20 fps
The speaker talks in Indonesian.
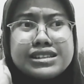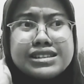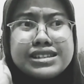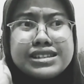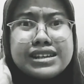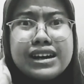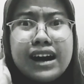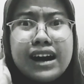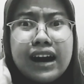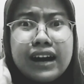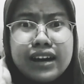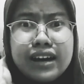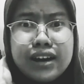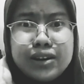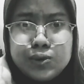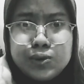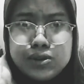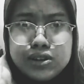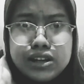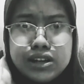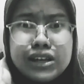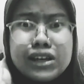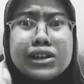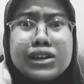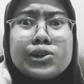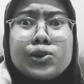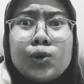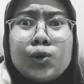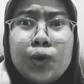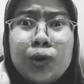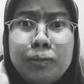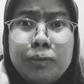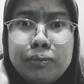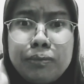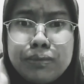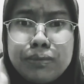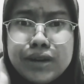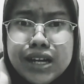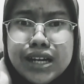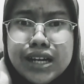si aya nu niup.
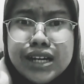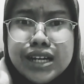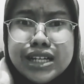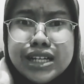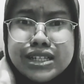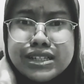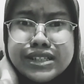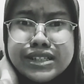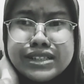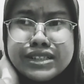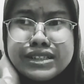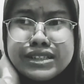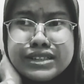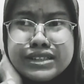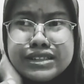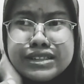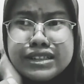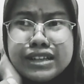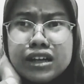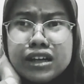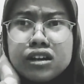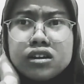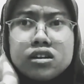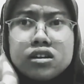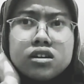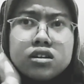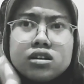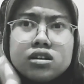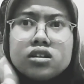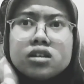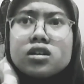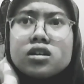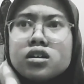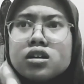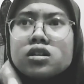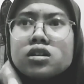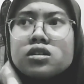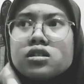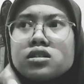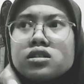Eh,
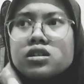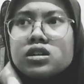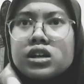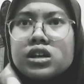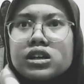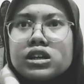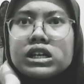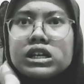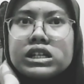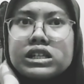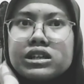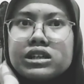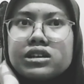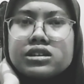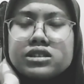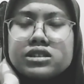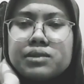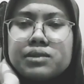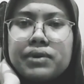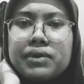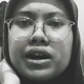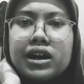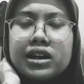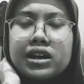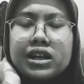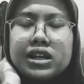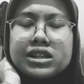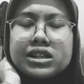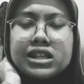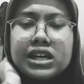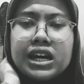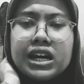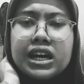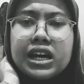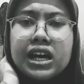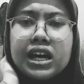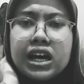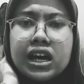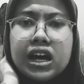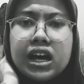cep eri teh
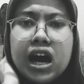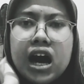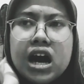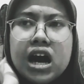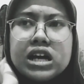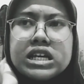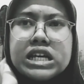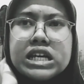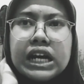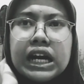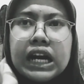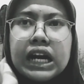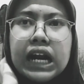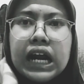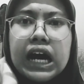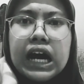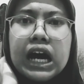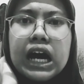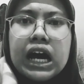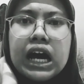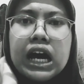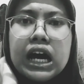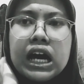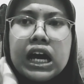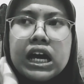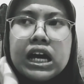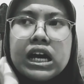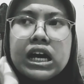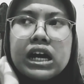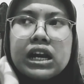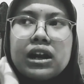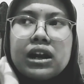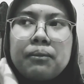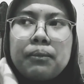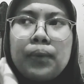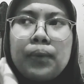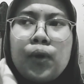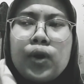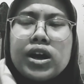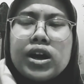akhirna
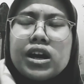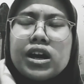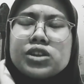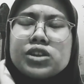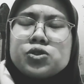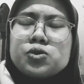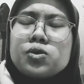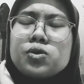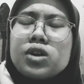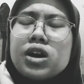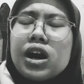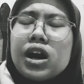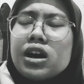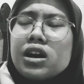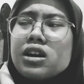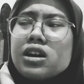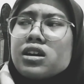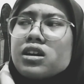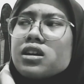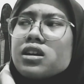nempoe ka tukang.